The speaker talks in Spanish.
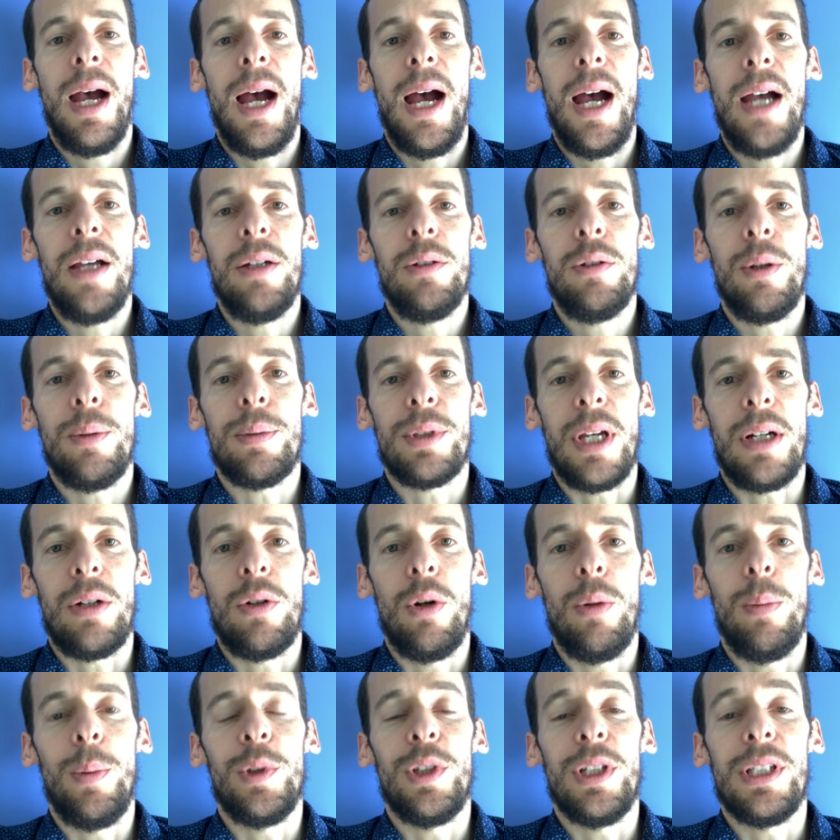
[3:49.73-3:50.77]
Hay un
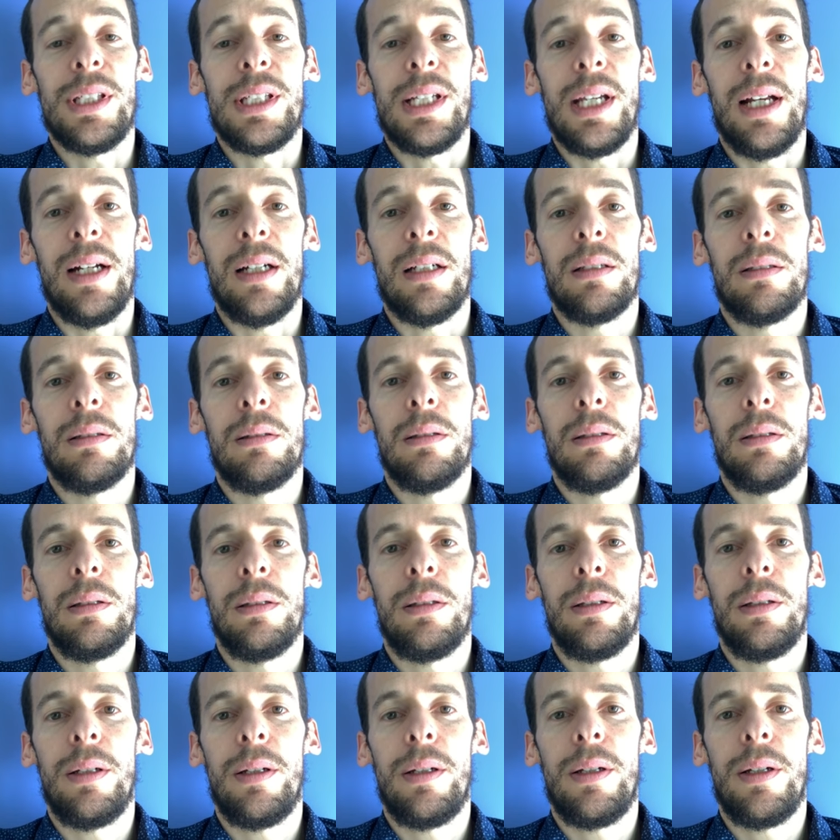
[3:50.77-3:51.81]
obstáculo potencial,
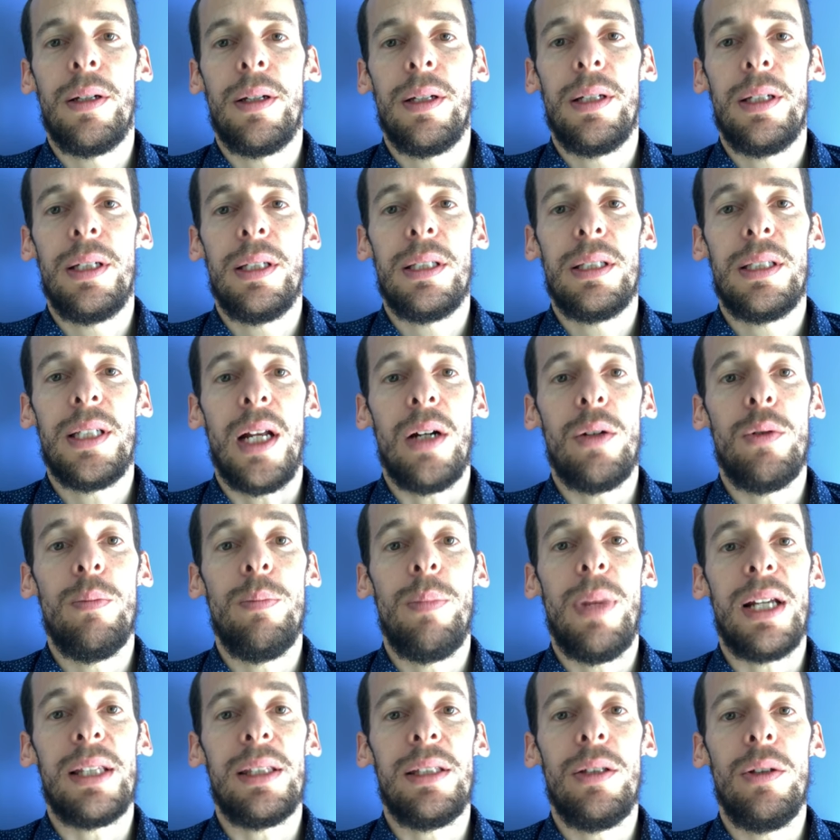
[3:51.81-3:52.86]
si algún
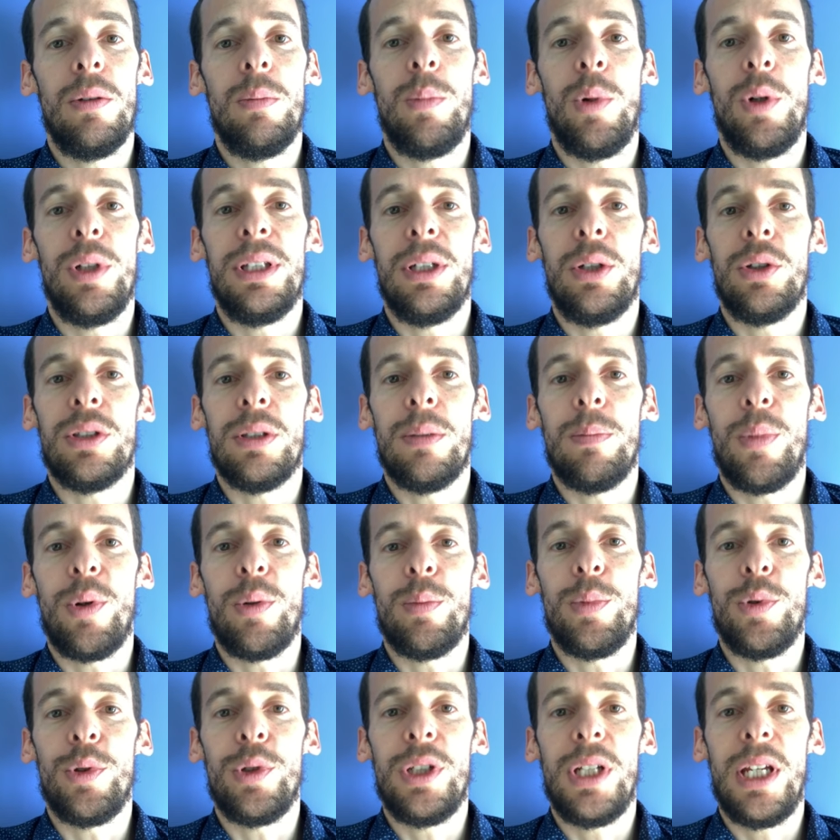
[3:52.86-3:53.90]
partido político se
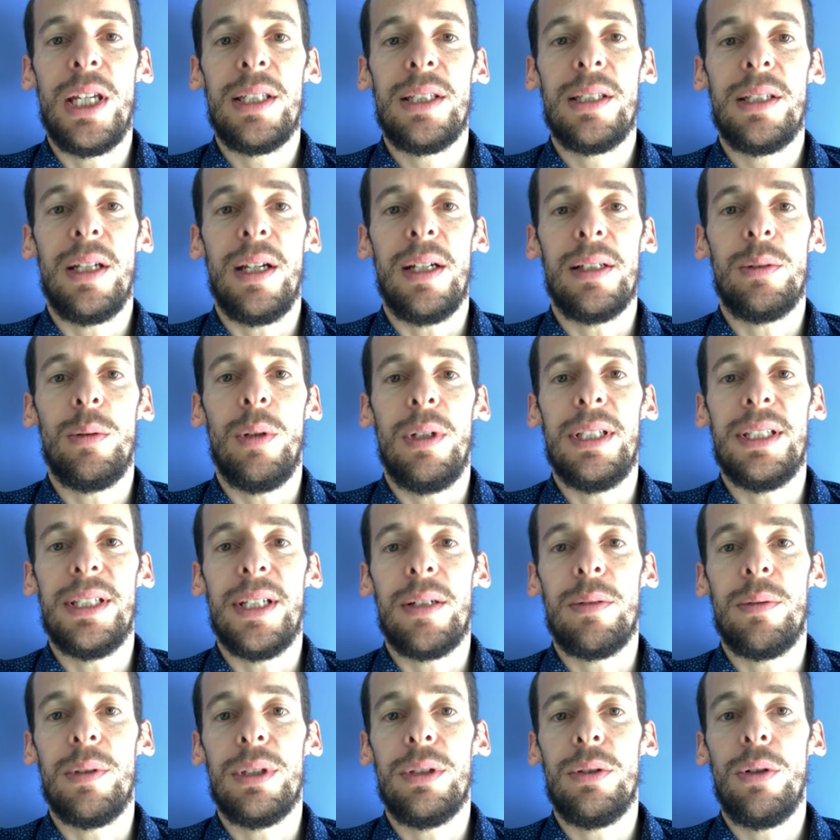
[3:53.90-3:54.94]
propusiese actualizar
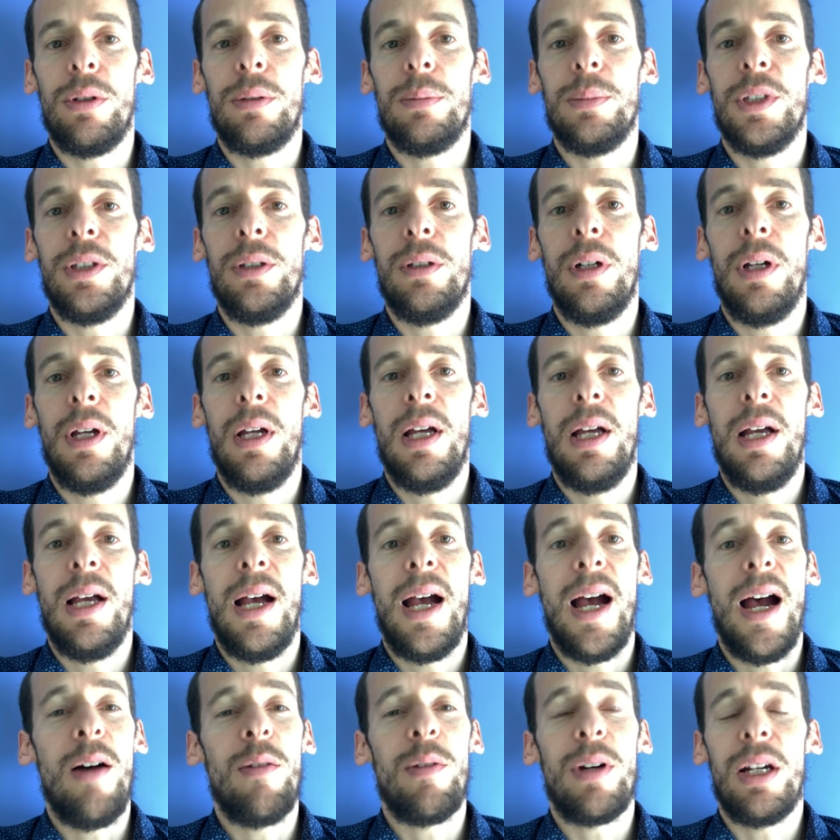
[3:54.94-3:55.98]
nuestro himno,
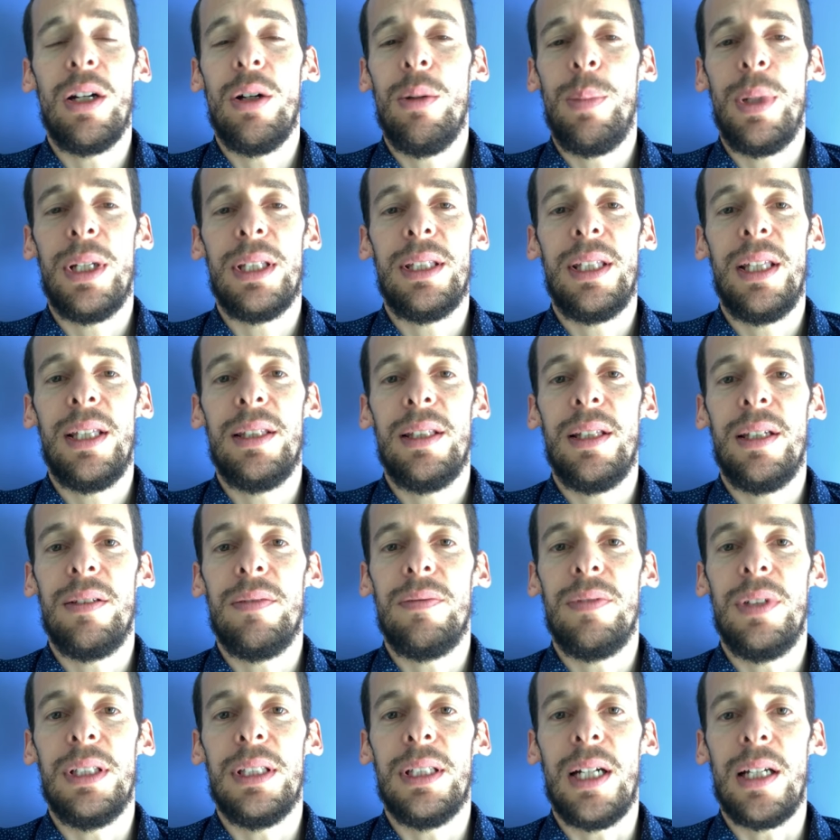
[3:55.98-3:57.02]
aunque no pretenda
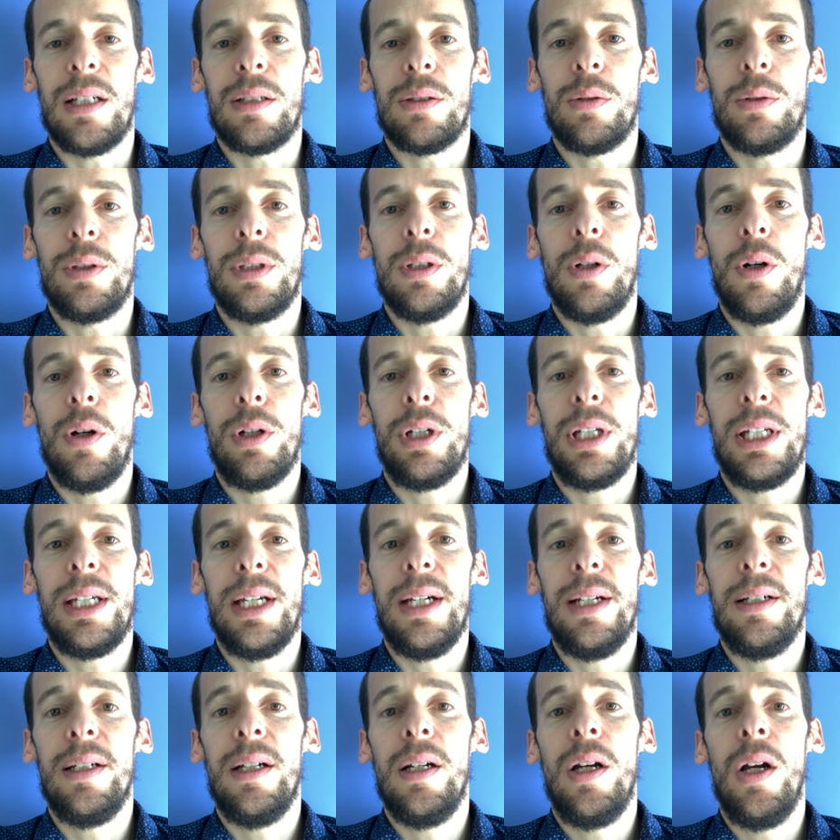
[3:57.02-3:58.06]
infiltrar su
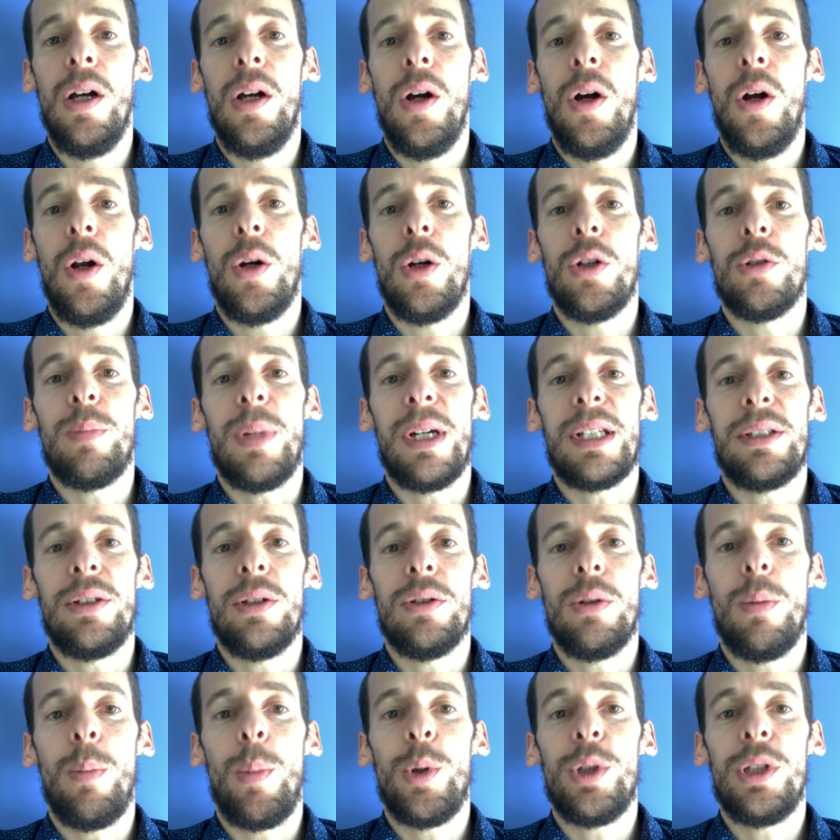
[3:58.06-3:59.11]
ideología, los
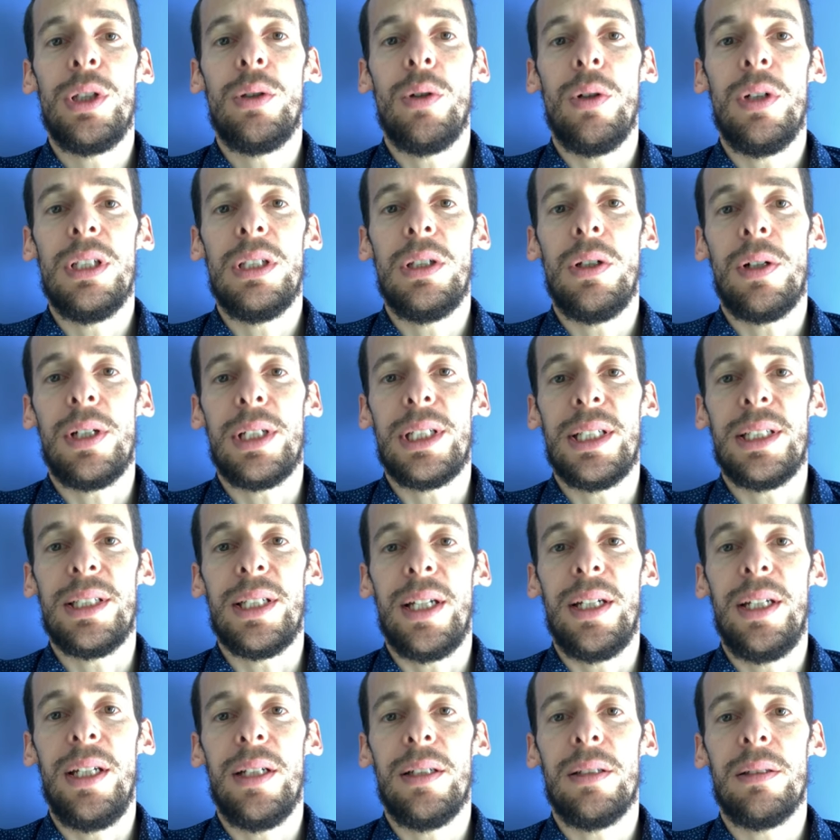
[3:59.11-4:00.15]
partidos opositores lo
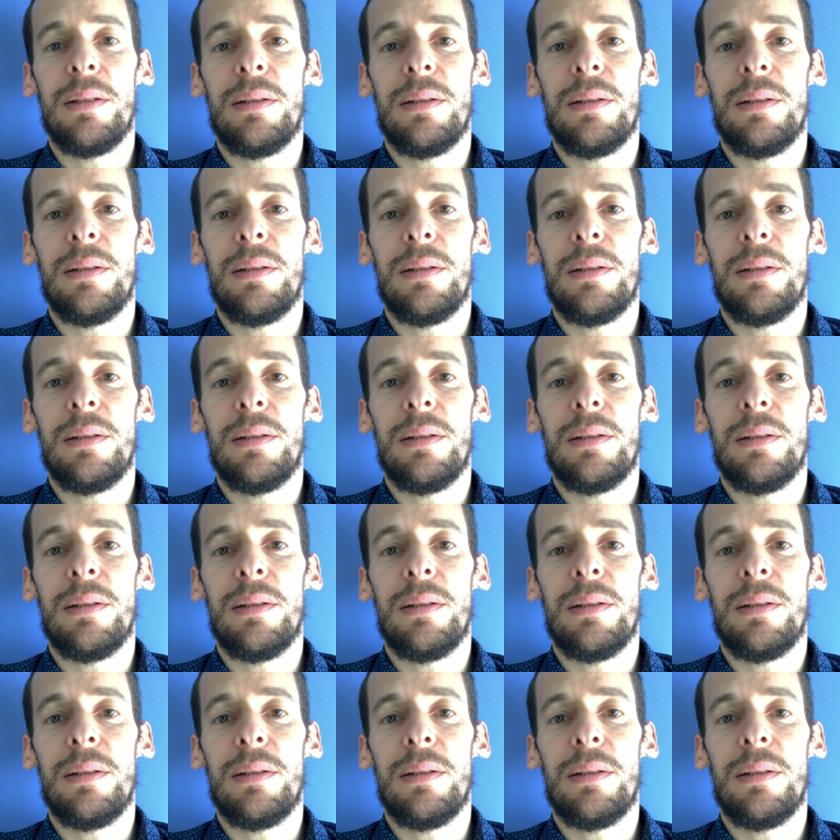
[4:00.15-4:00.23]
rechazarían.